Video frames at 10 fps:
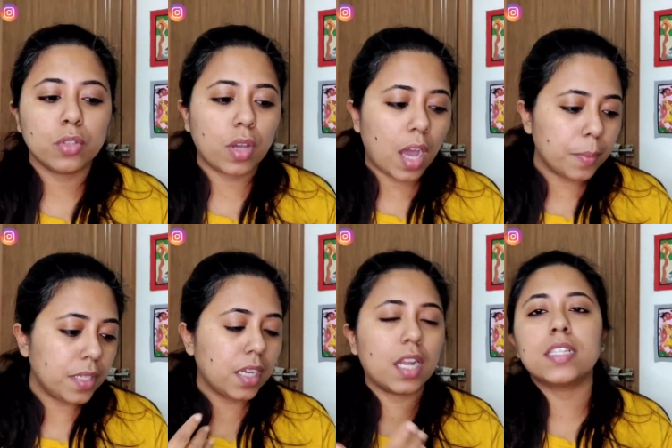তো আমি
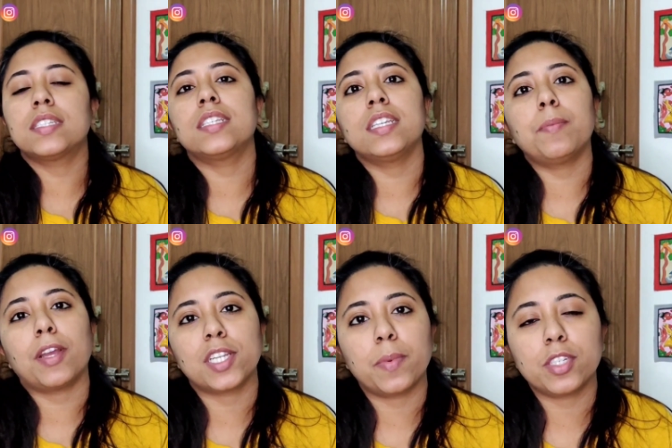আর শ্রী
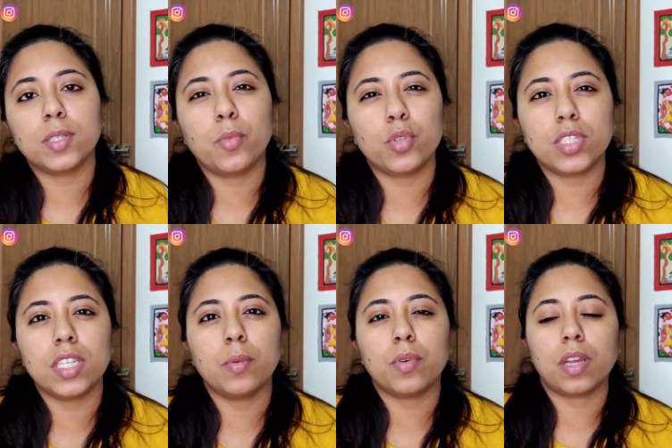পাশাপাশি বসি
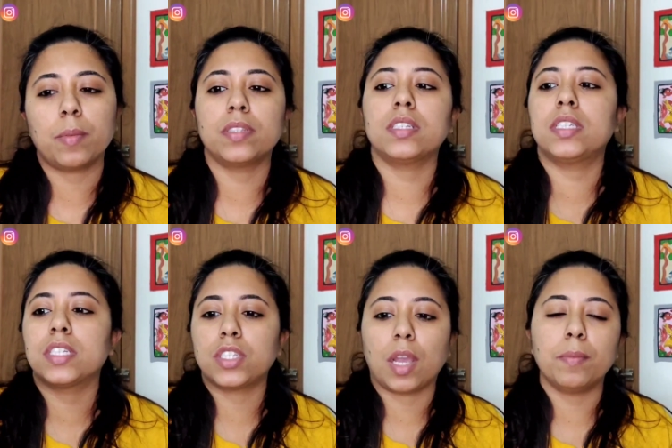এবং আমাদের ঠিক
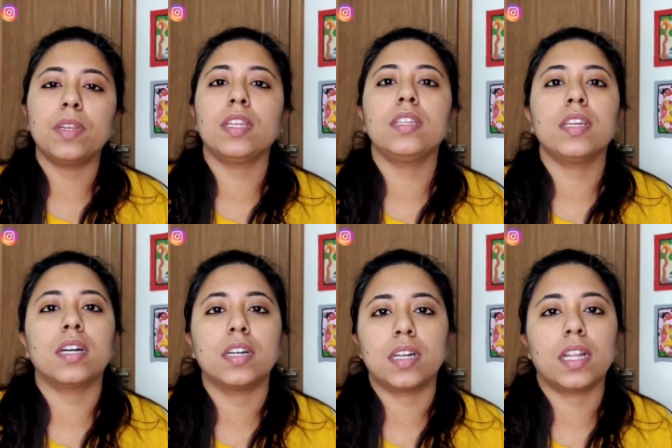সামনেই
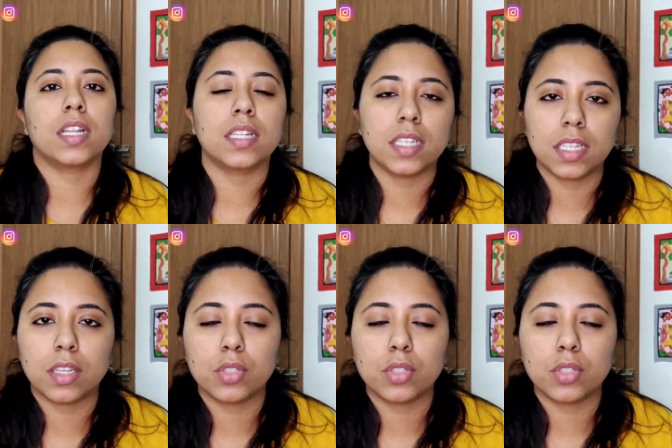আরেকটি